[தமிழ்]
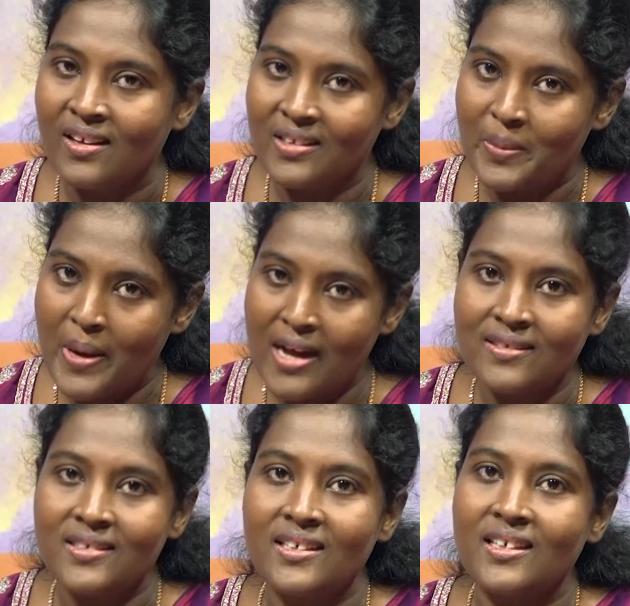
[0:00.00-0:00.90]
இதை
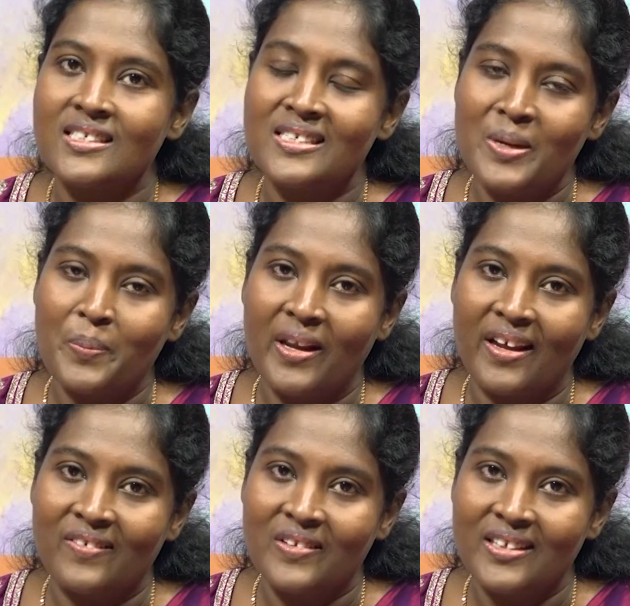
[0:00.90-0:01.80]
பார்த்துட்ருக்க சின்ன
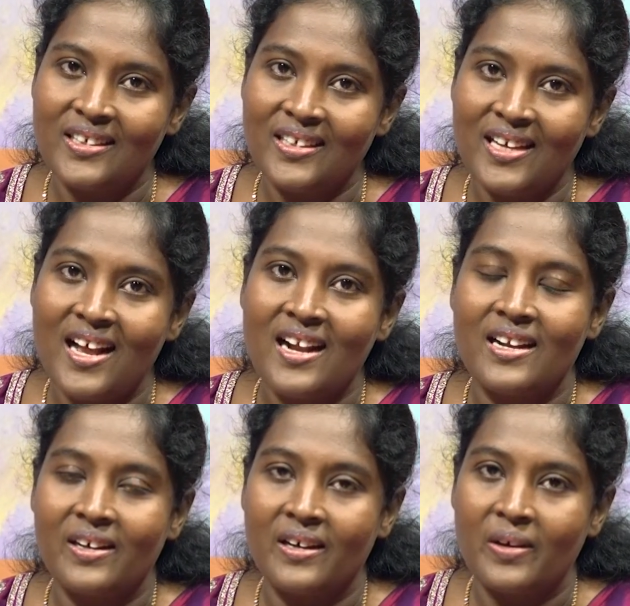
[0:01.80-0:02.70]
பிள்ளைங்க வந்து
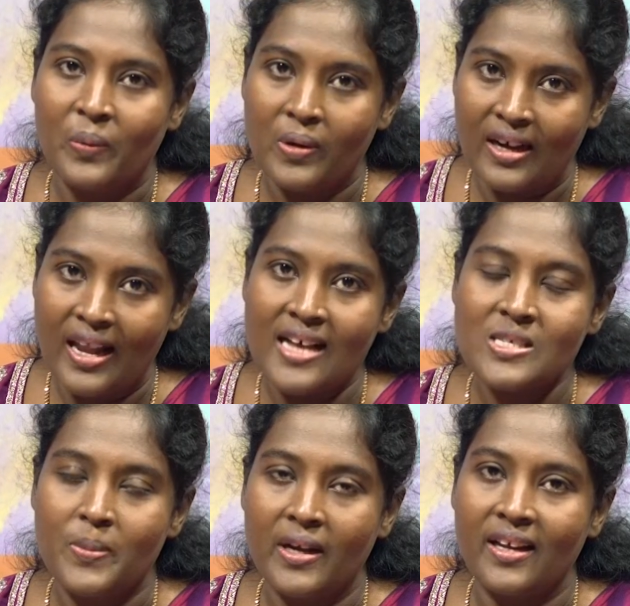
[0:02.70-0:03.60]
உங்கள் கிளாஸ்
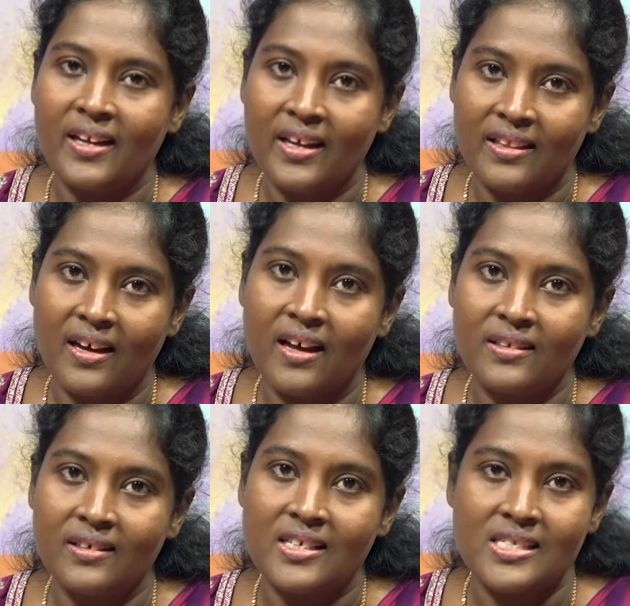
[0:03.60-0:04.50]
பிள்ளைங்க
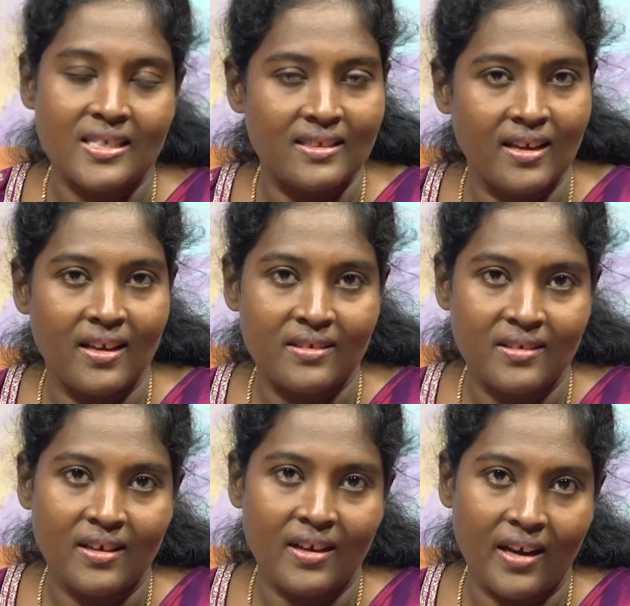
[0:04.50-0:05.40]
ஏதாவது கஷ்டத்தில்
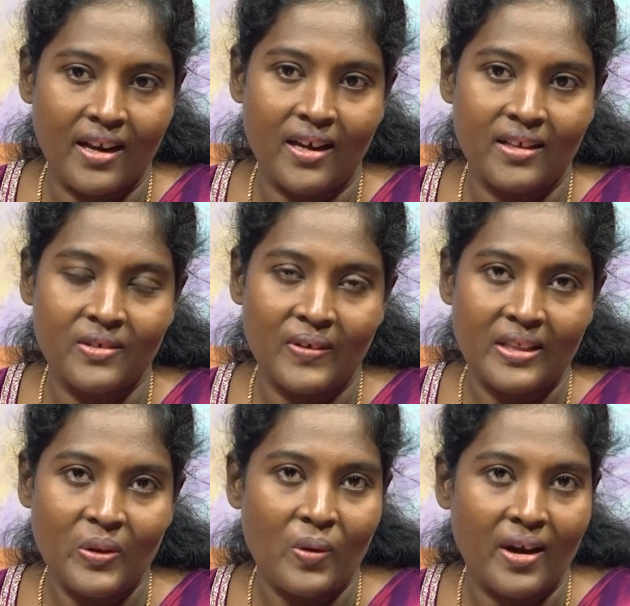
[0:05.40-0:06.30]
இருந்து யாராவது
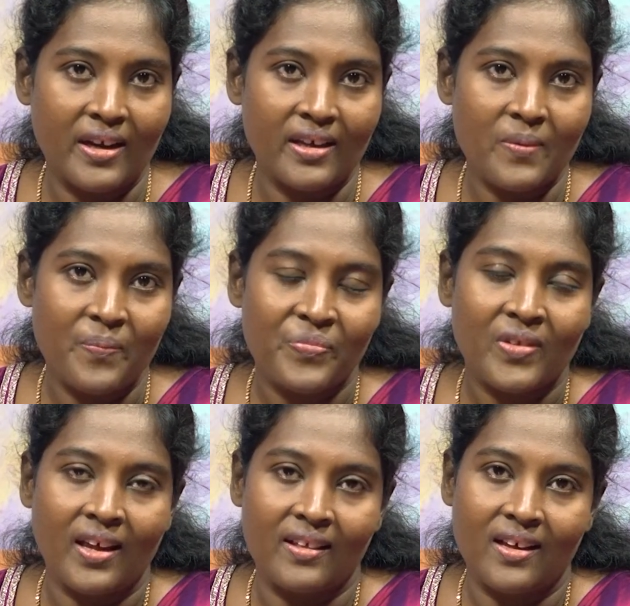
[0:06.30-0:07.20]
வந்து உங்ககிட்ட
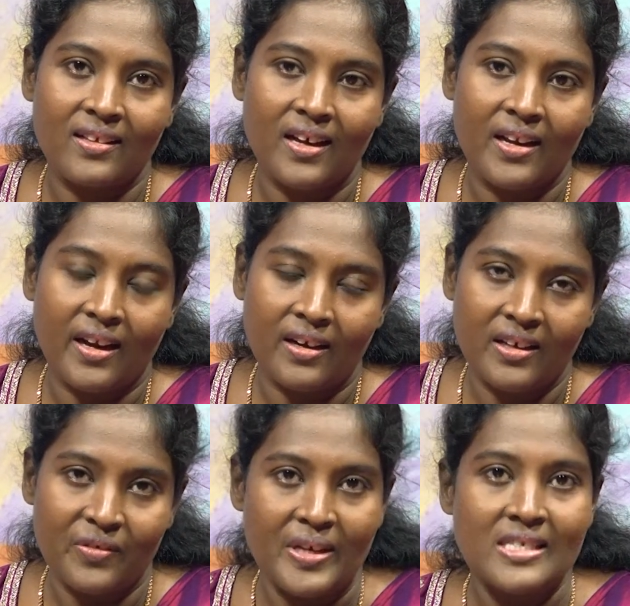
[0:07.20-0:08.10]
ஏதாவது கா
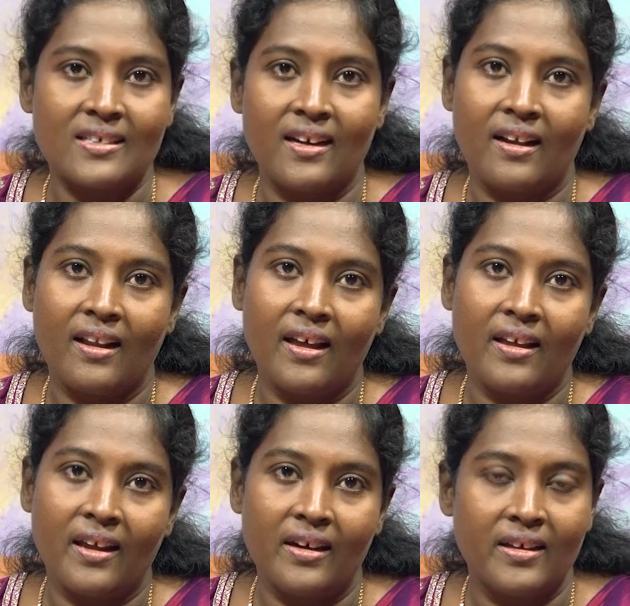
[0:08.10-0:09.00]
எங்களுக்கு ஃபீஸ் கட்டல
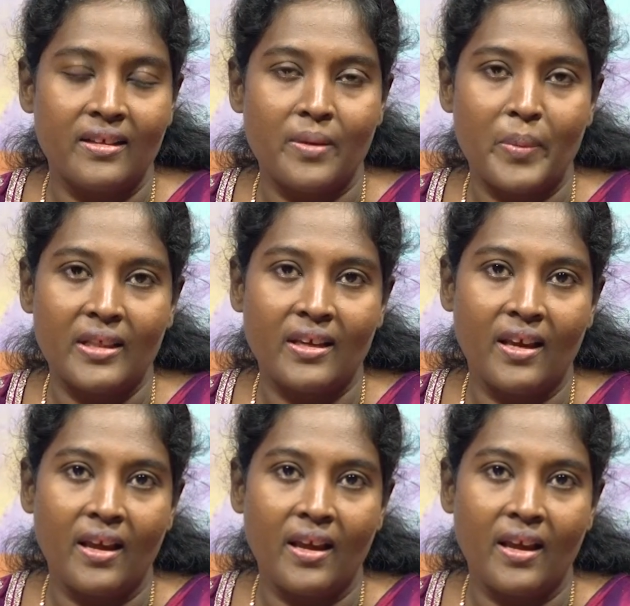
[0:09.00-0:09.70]
எங்களுக்கு இந்த மாதிரி